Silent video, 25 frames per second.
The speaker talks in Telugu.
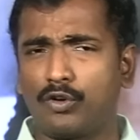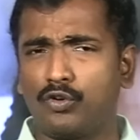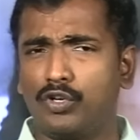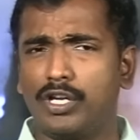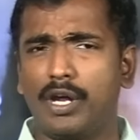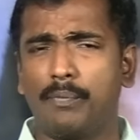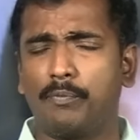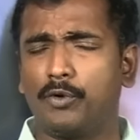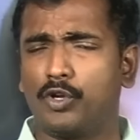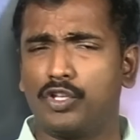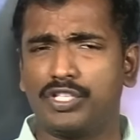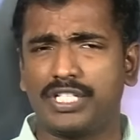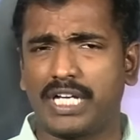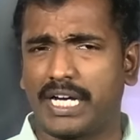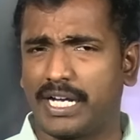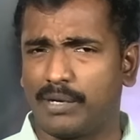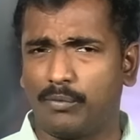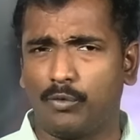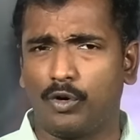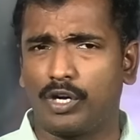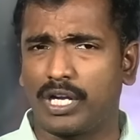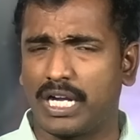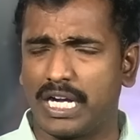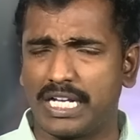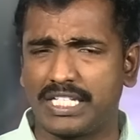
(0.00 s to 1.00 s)
వరకు ఎప్పుడు
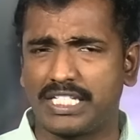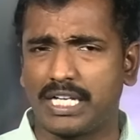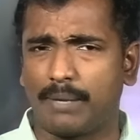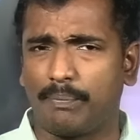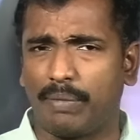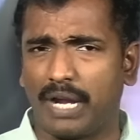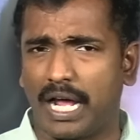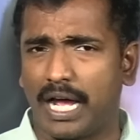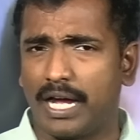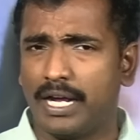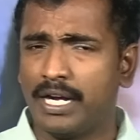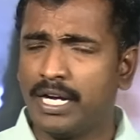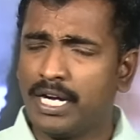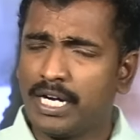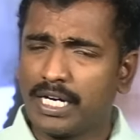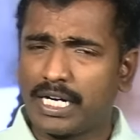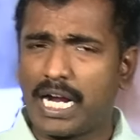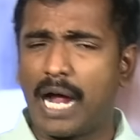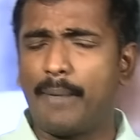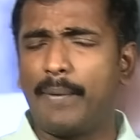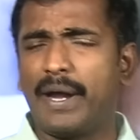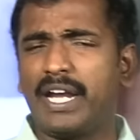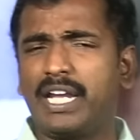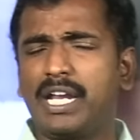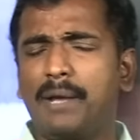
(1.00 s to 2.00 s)
జగన్మోహన్ రెడ్డి చెప్పలా
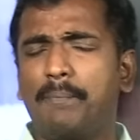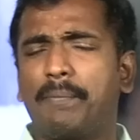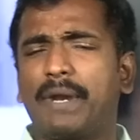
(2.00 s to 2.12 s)
కాబట్టి